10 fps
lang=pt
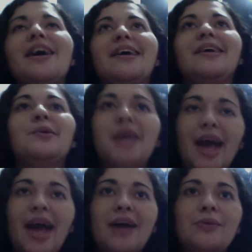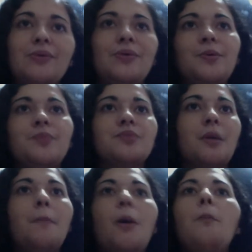Eu quero
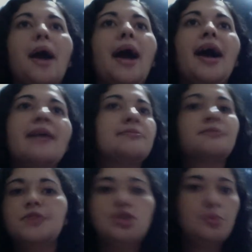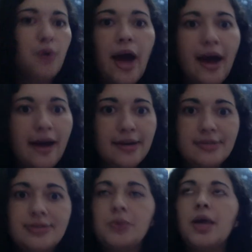poupar 20 mil
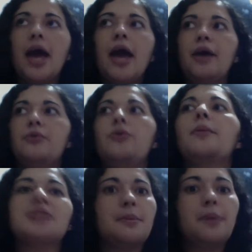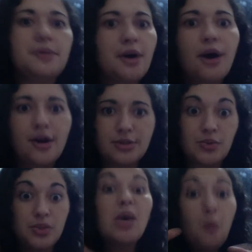reais, eu quero começar meu próprio
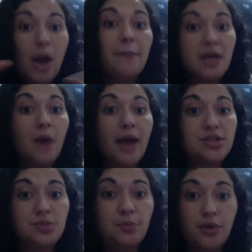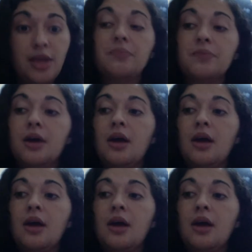negócio. Isso é um epic quest, por quê?